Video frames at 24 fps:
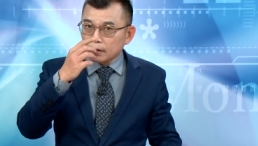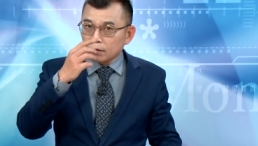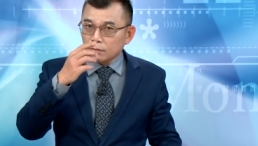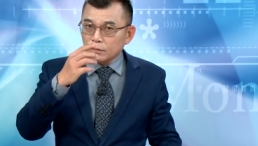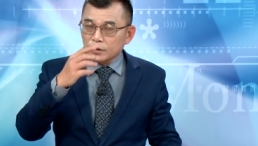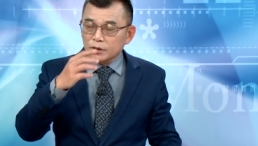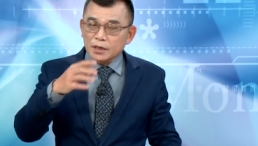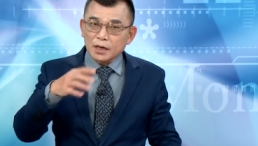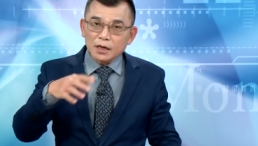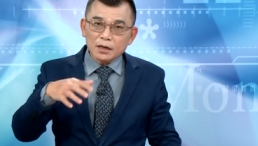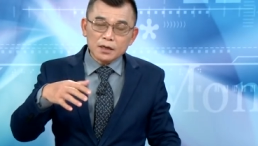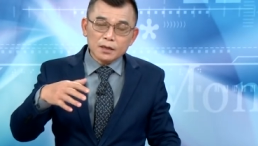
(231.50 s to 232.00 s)

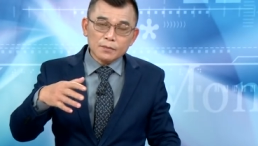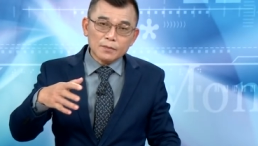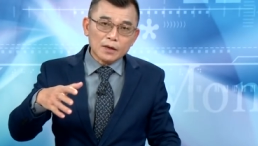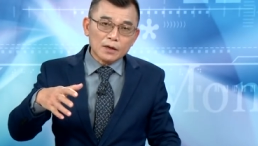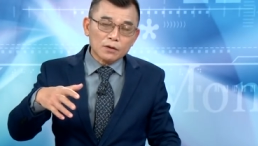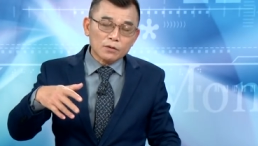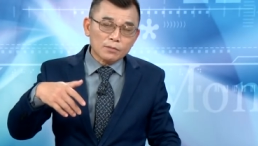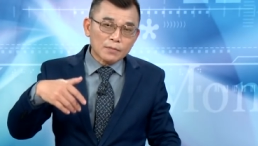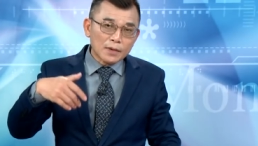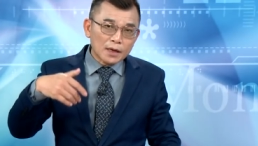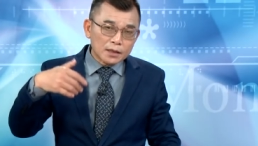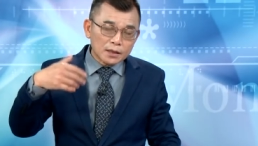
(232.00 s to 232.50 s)
我上礼
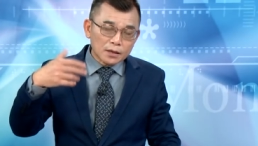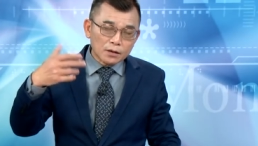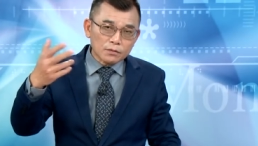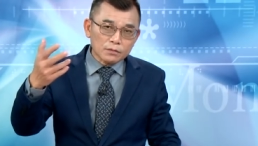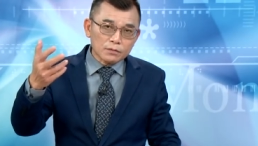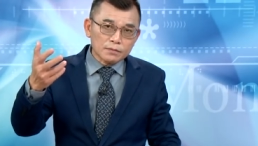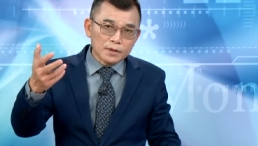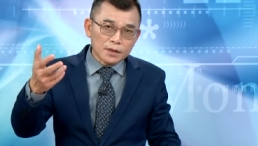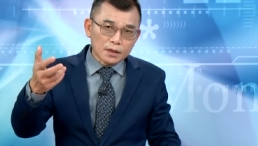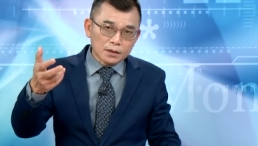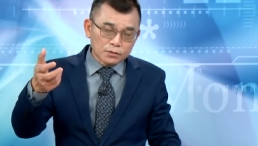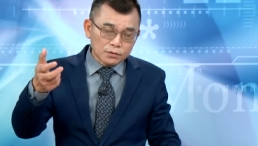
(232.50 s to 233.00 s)
拜五卖掉
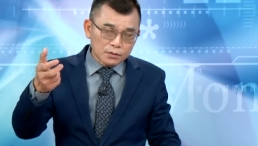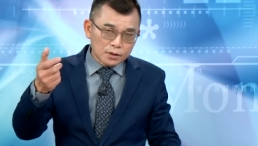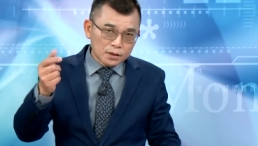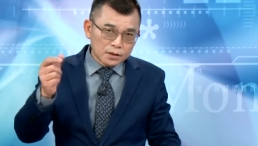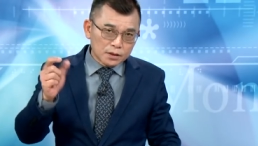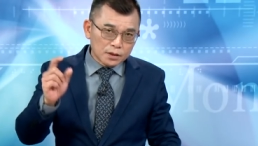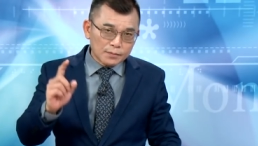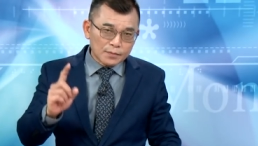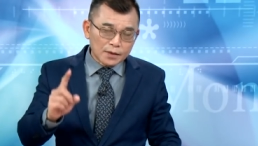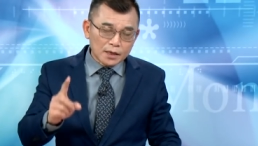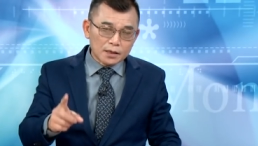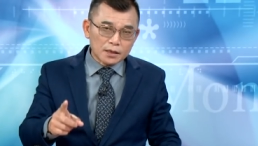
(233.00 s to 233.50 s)
股票，昨天
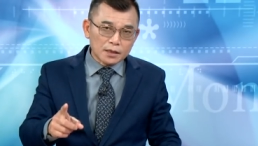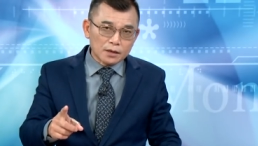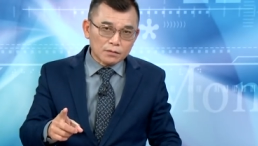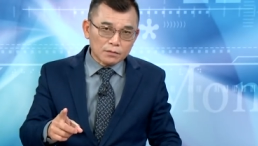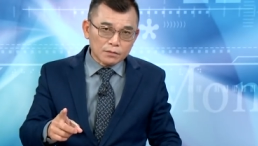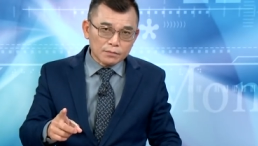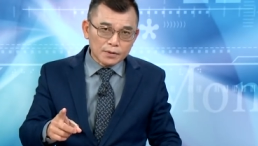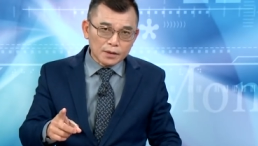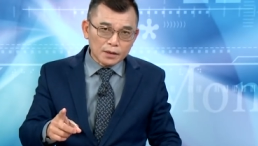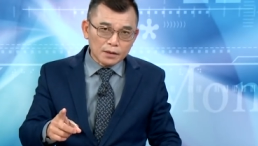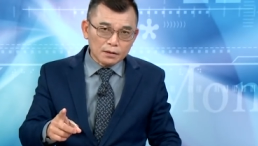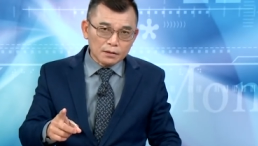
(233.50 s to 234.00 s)
先买一档
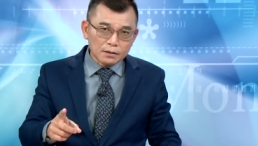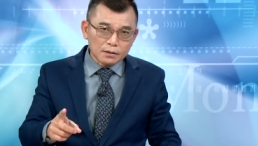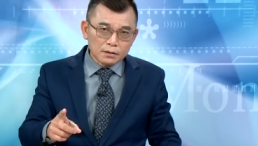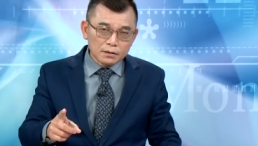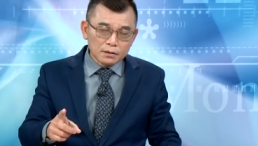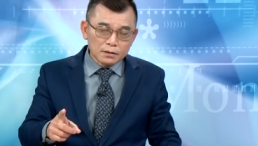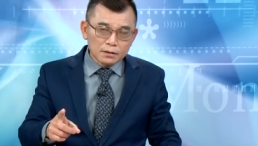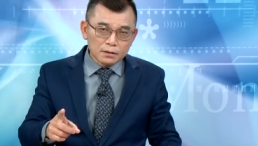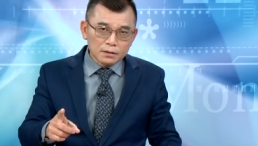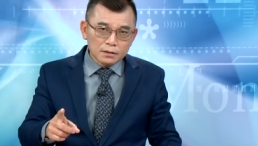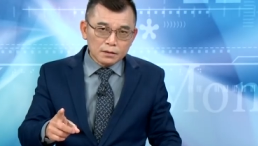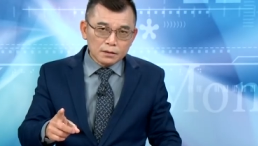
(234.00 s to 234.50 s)
股票。
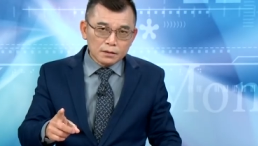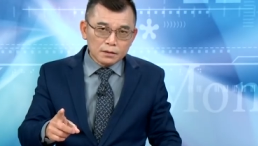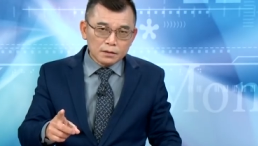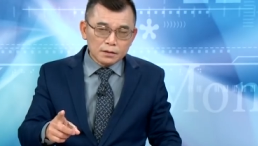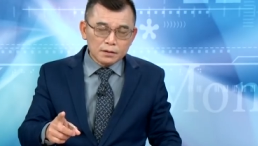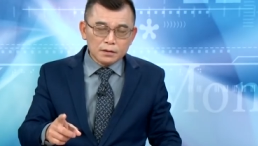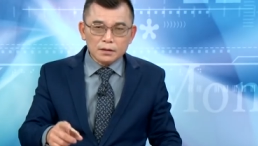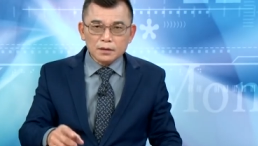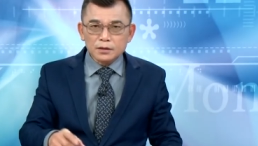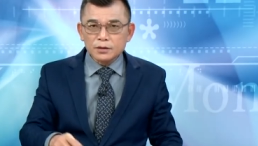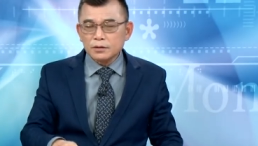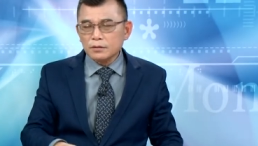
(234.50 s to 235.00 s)

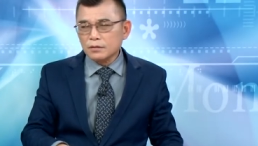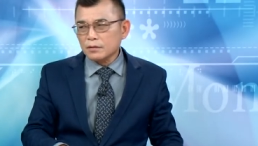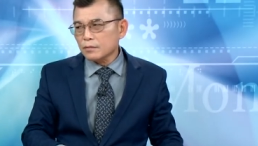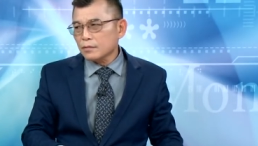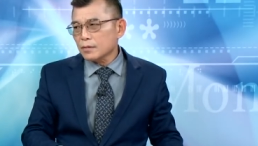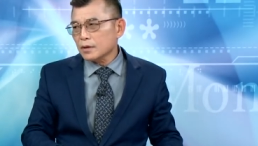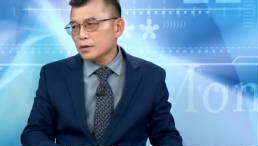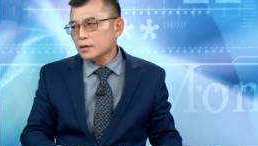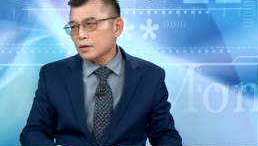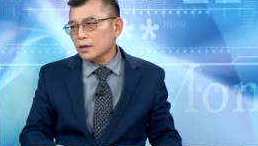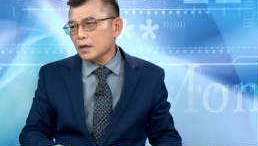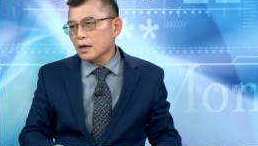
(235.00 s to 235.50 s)
你也许就认
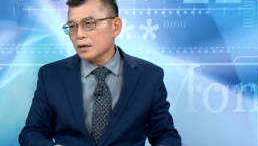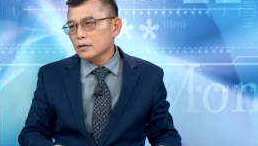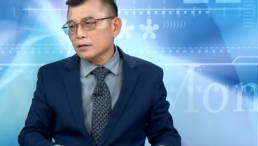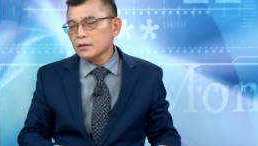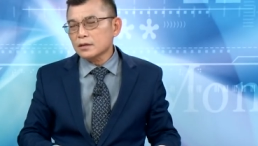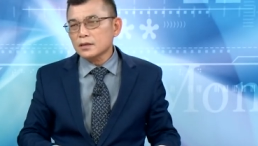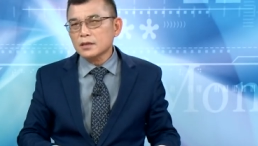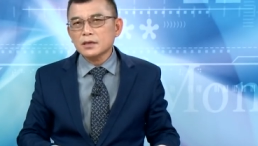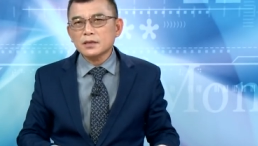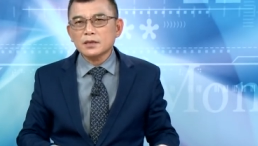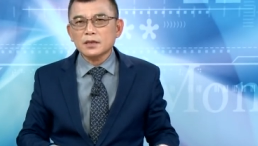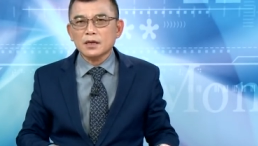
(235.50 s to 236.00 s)
为说，老
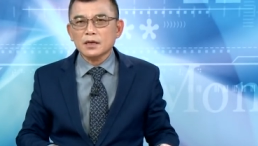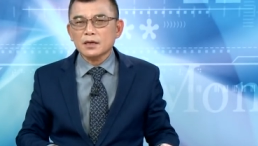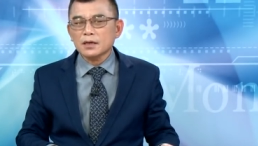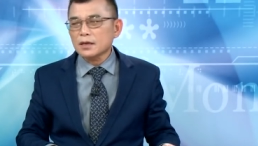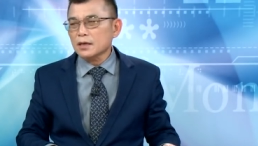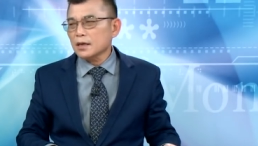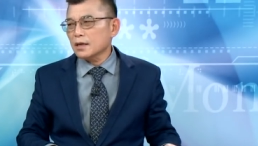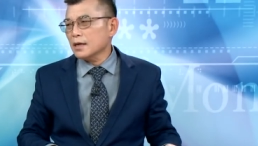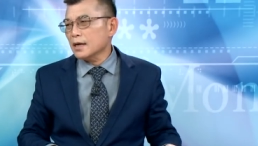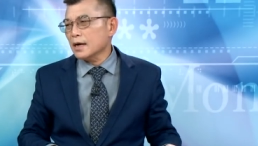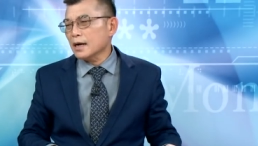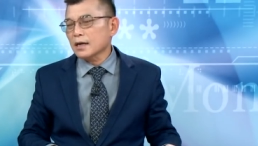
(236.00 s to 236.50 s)
师一直在
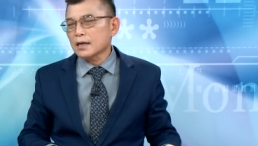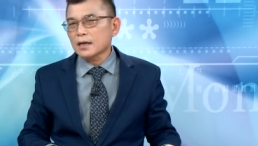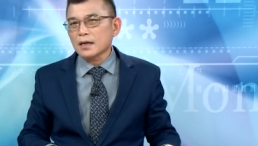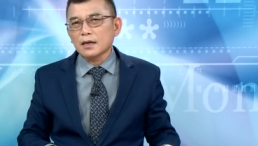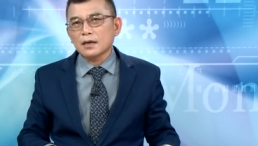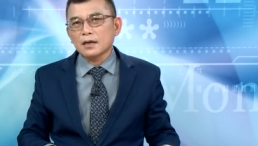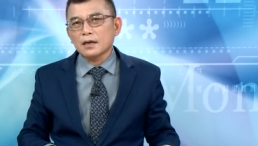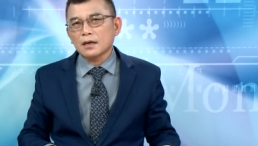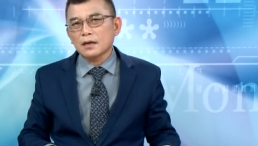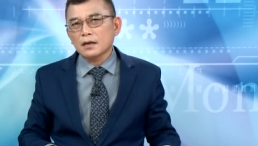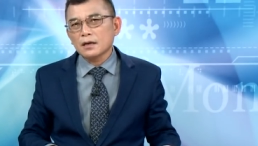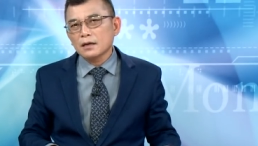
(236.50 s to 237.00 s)
给呀
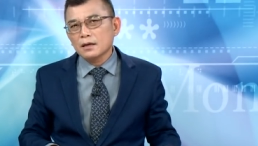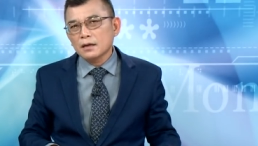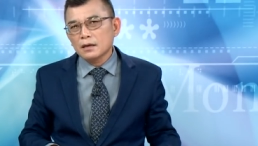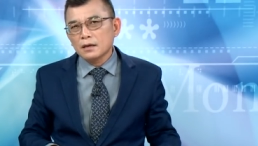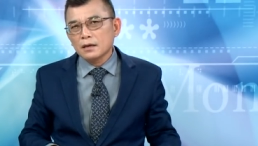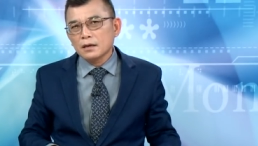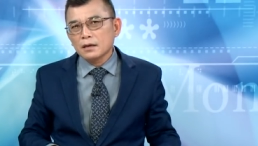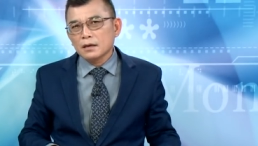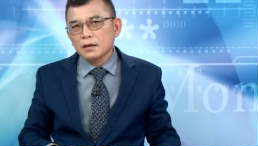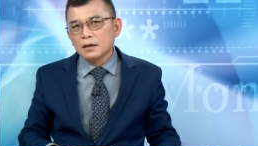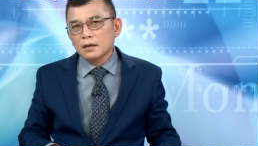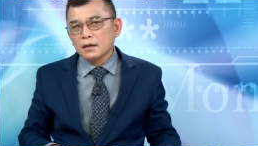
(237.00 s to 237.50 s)
给。
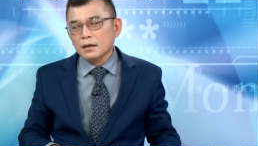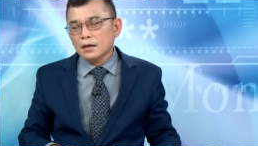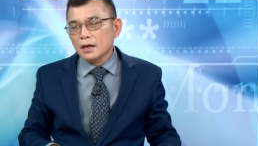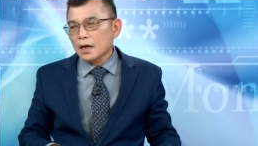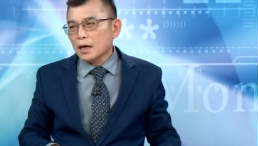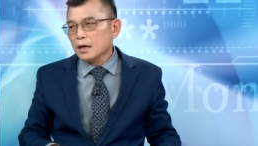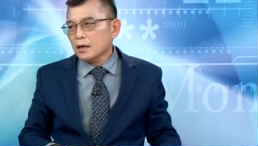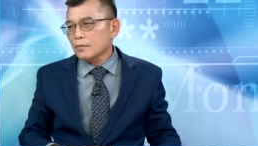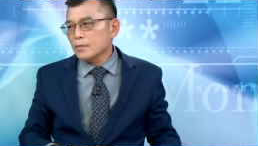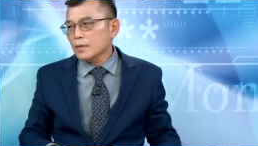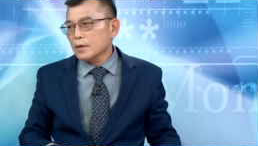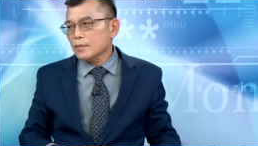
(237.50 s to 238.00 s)

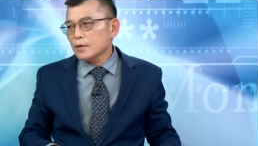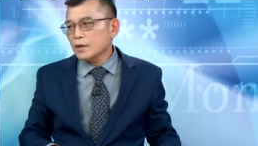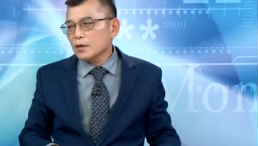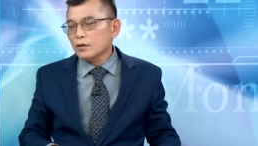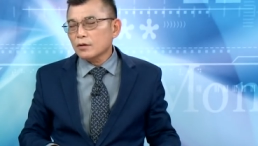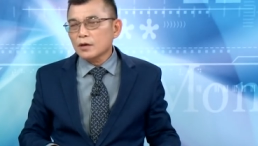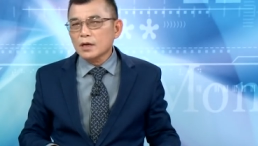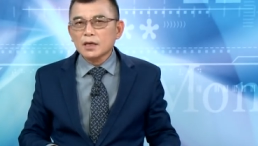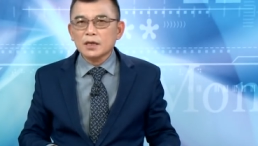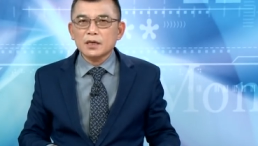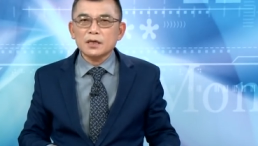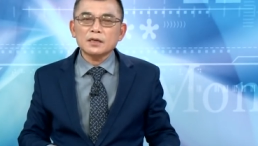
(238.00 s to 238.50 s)
啊！都明明
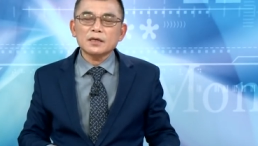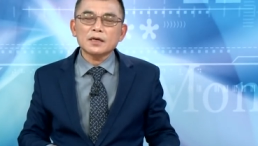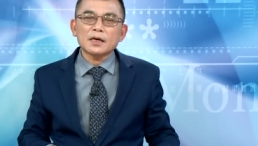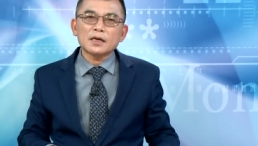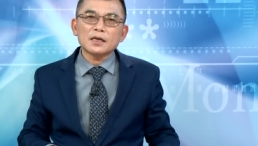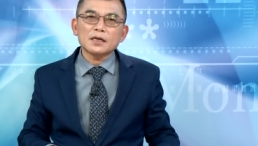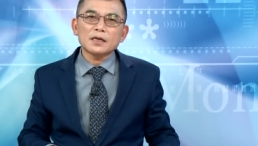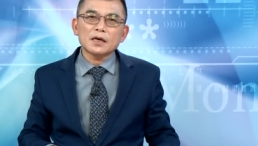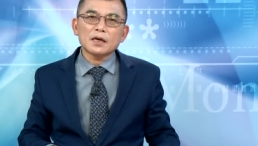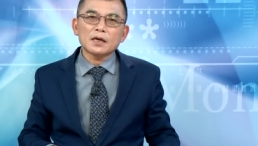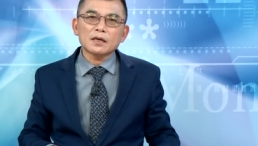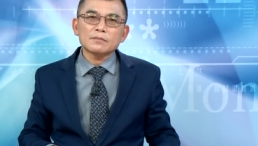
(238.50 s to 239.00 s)
都来去啊！
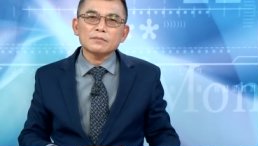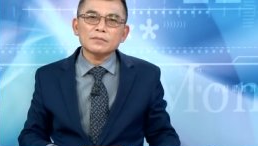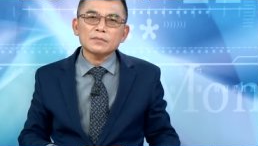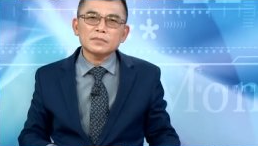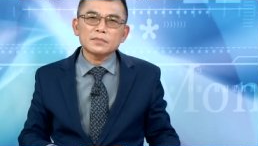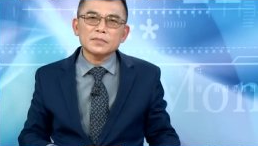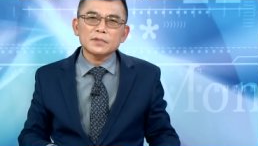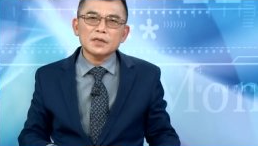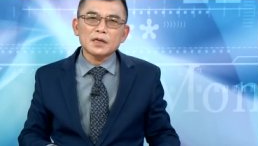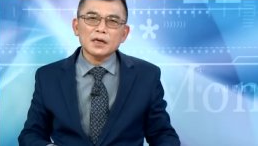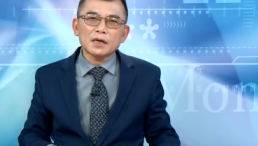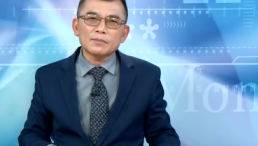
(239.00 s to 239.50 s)
你那样？
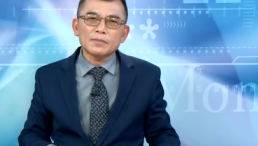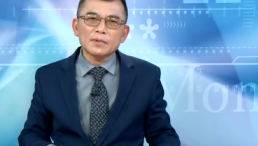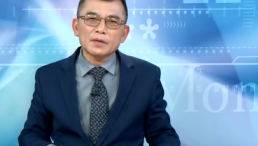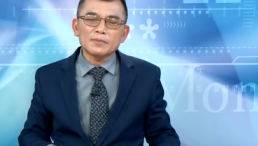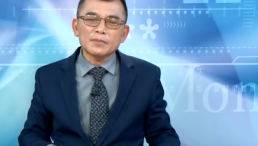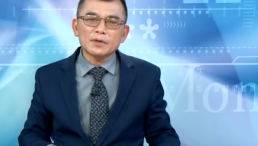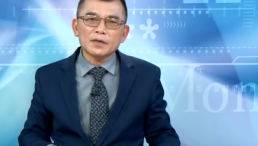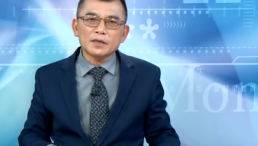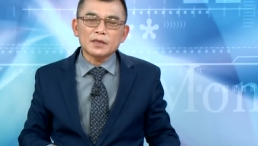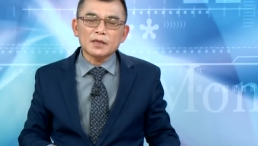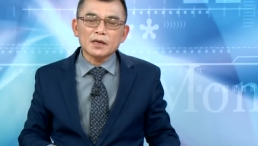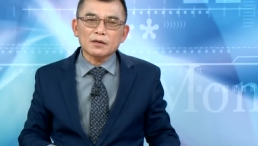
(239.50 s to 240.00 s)
你那会买
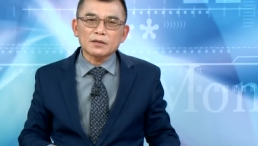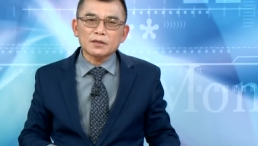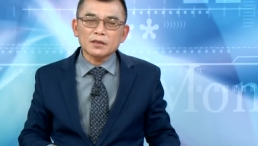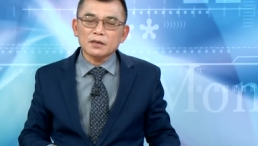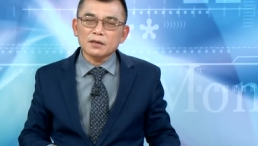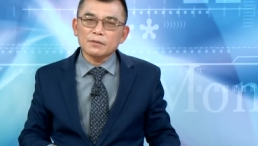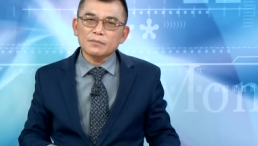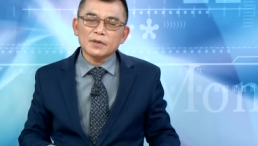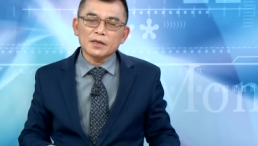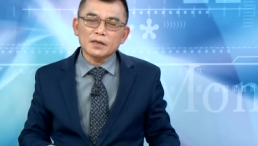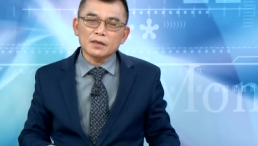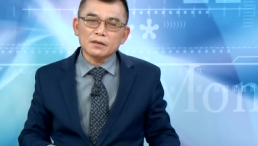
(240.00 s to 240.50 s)
不掉这
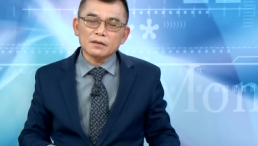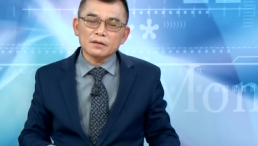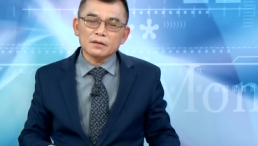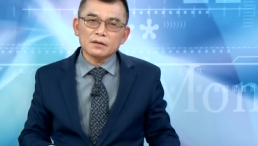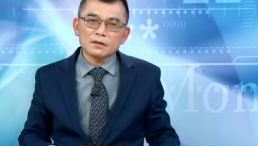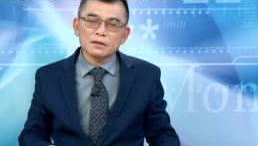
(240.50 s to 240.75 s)
个买？